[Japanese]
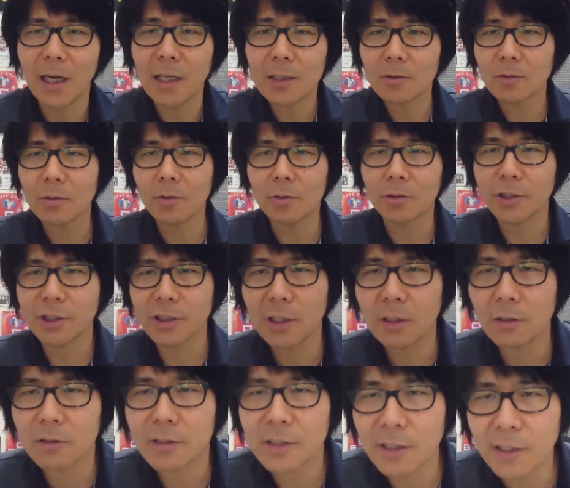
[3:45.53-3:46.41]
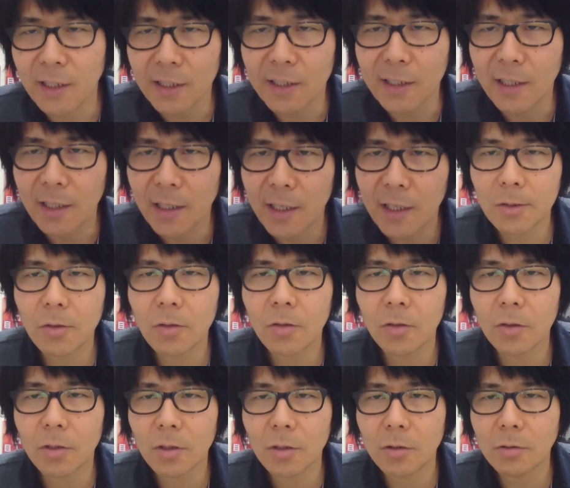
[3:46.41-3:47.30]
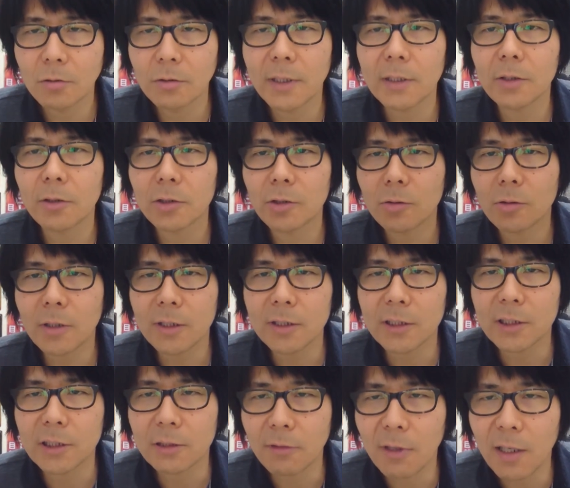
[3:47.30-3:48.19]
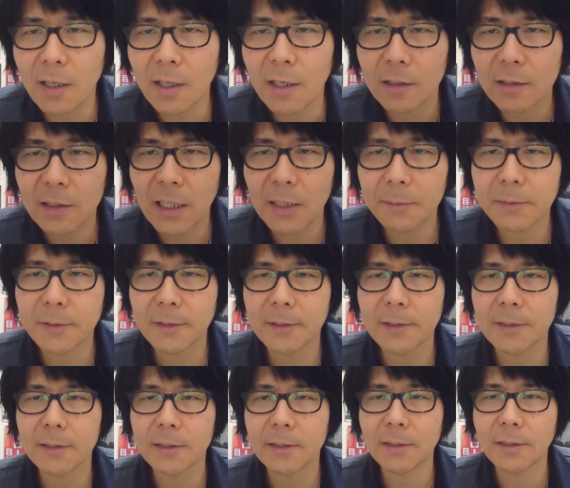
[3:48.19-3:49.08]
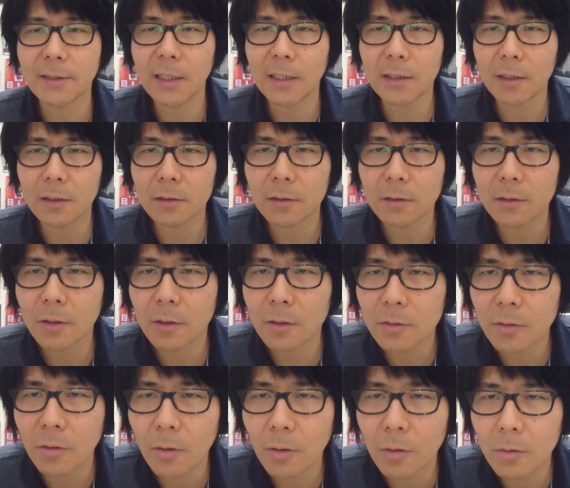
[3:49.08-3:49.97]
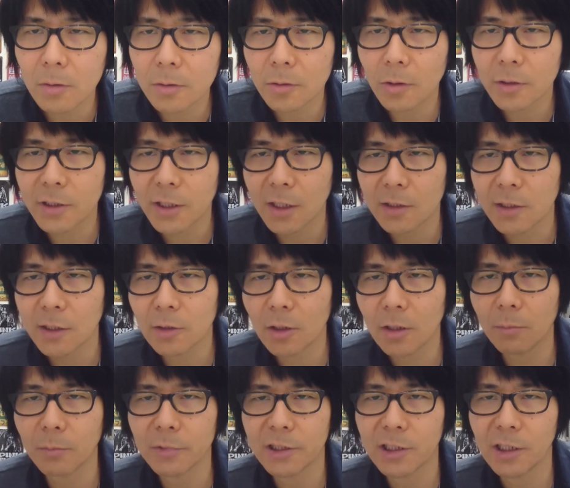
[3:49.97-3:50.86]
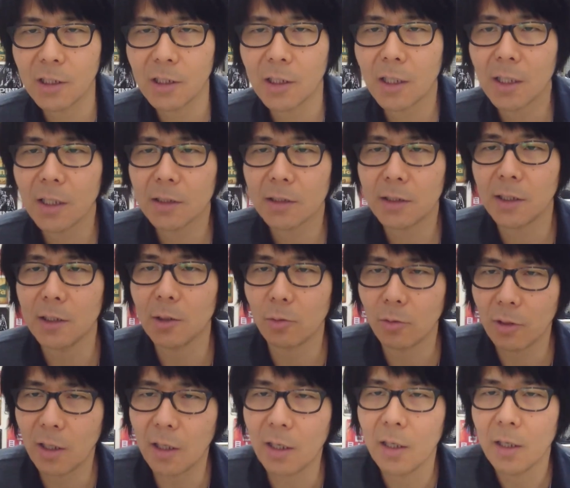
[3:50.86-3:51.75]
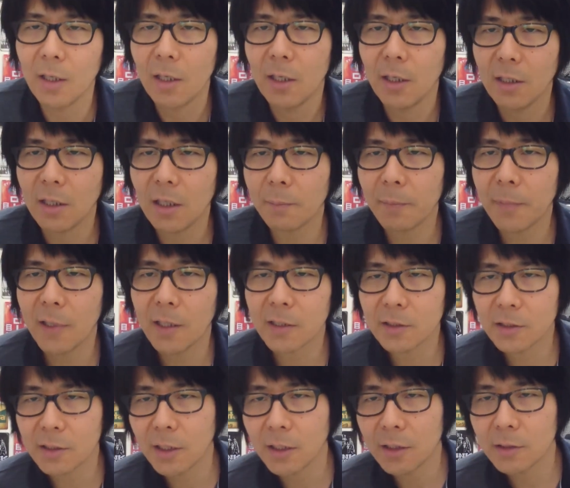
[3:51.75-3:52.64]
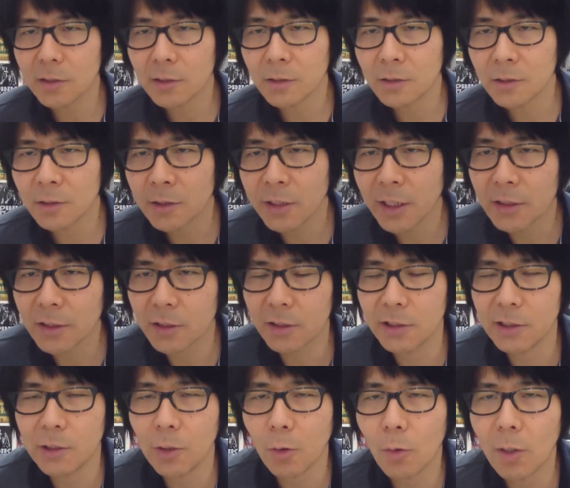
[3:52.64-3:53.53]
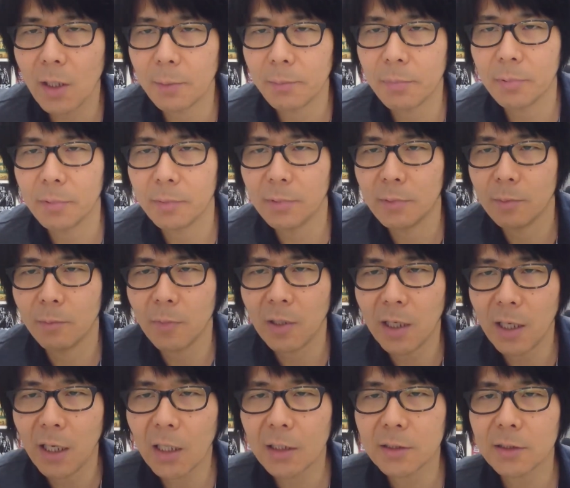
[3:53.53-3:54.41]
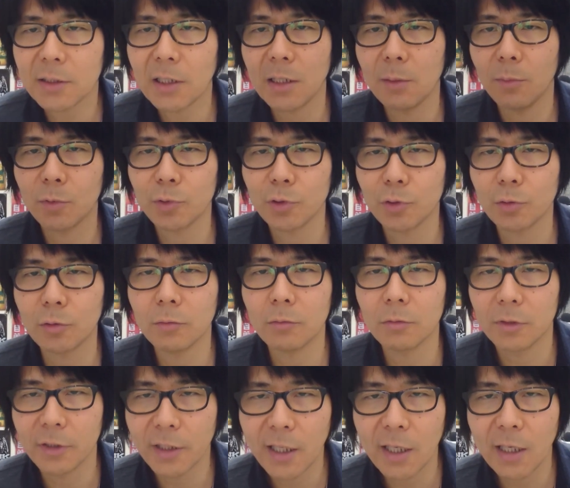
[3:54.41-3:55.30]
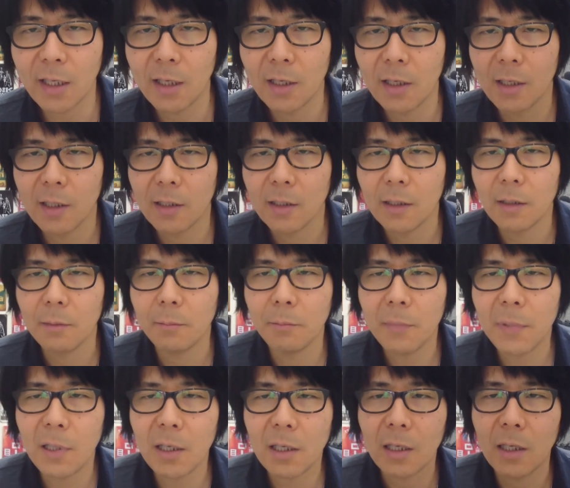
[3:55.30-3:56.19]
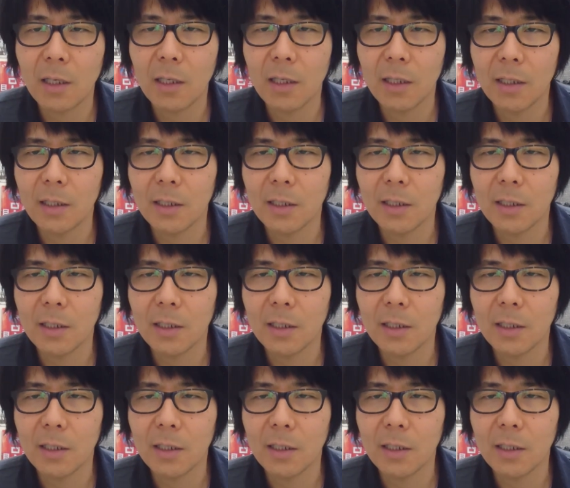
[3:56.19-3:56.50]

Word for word: あとうちらの世代の上の人たちは多分チャンネルの登録の仕方とかも知らなかったりとか、やっぱ SNS に弱い部分もあったりもするんで、も